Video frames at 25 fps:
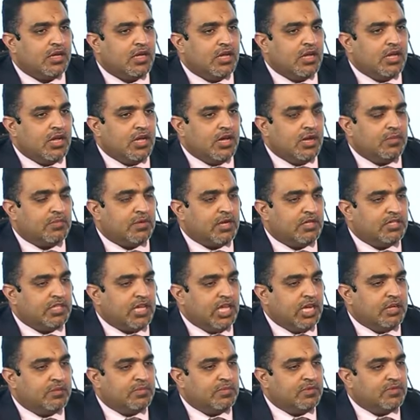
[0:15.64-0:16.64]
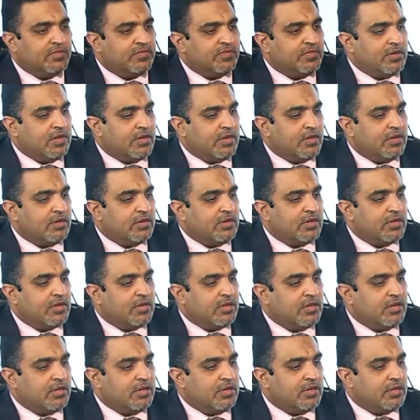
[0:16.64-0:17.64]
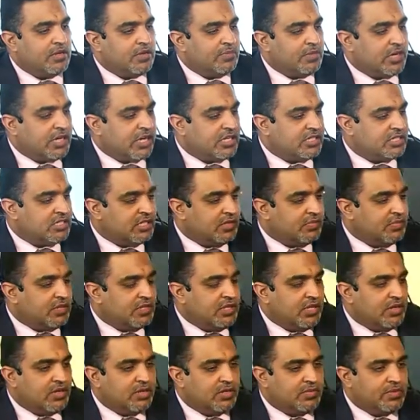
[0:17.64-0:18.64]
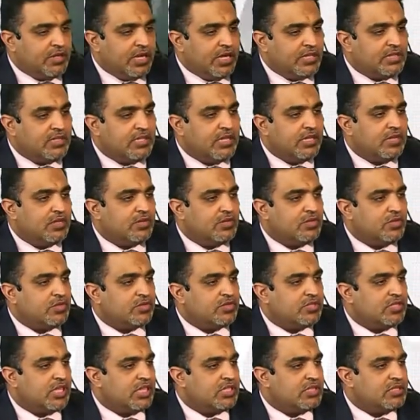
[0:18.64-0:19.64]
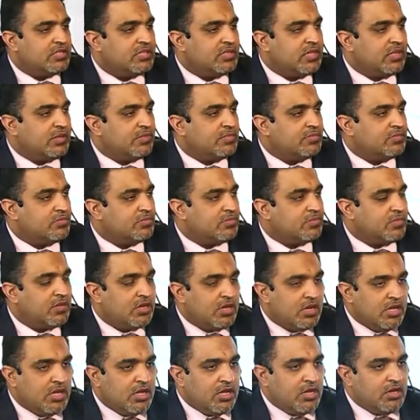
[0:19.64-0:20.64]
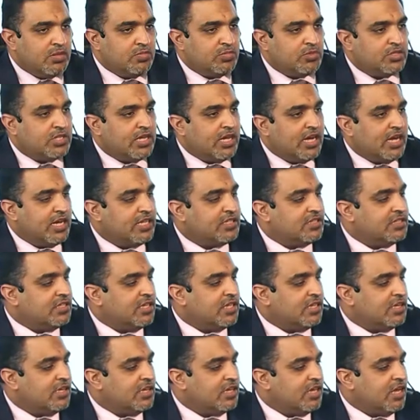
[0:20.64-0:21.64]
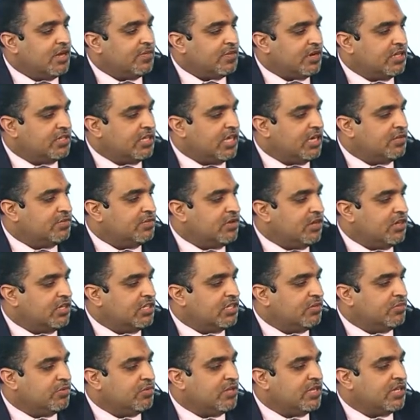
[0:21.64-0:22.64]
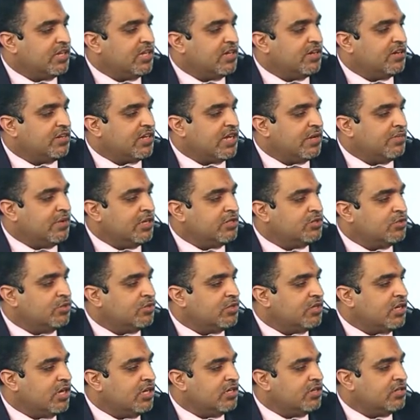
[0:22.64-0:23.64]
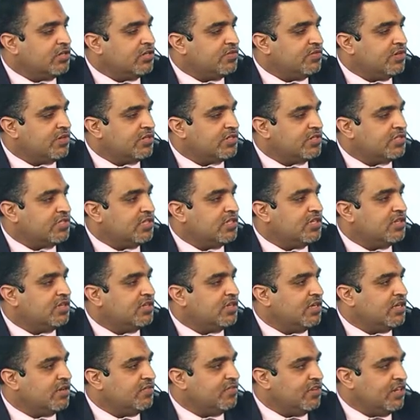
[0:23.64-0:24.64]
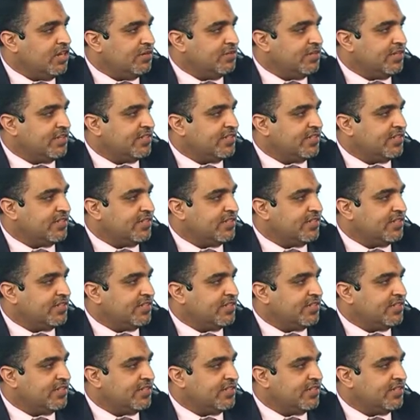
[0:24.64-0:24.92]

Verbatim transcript: امراض قلب في المركز الطبي الدولي بجده واستاذ مساعد امراض قلب وايضا دمويه جامعه توكاي يونيفرسيتي في اليابان